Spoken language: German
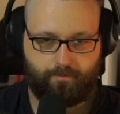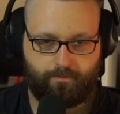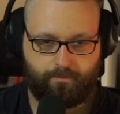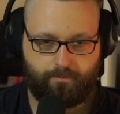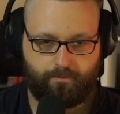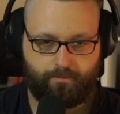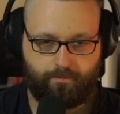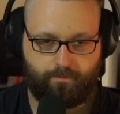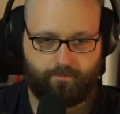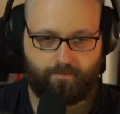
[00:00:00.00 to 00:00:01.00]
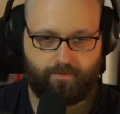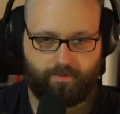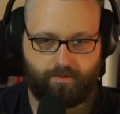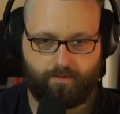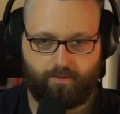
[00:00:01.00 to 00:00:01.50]
verarscht vorkommst.
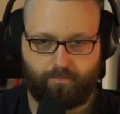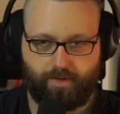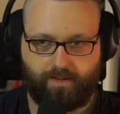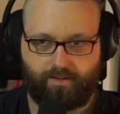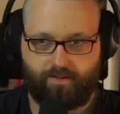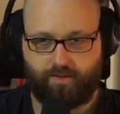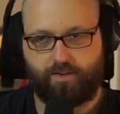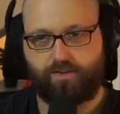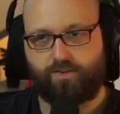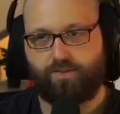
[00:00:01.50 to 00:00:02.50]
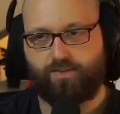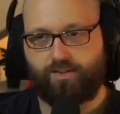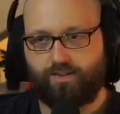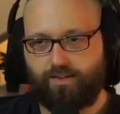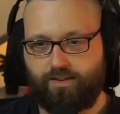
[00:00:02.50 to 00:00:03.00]
Oh mein Gott.
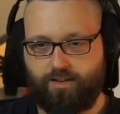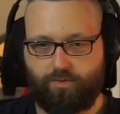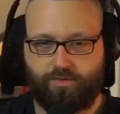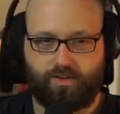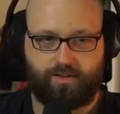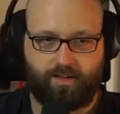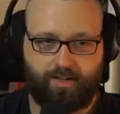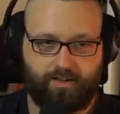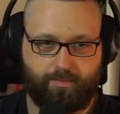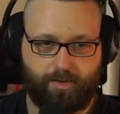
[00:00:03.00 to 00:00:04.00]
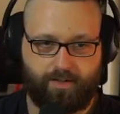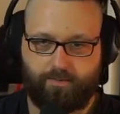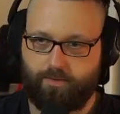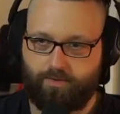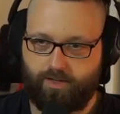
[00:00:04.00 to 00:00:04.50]
Nee, Utrin. Nee, nicht mal,
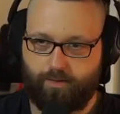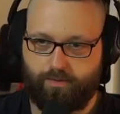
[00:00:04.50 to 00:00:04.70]
nicht mal für deine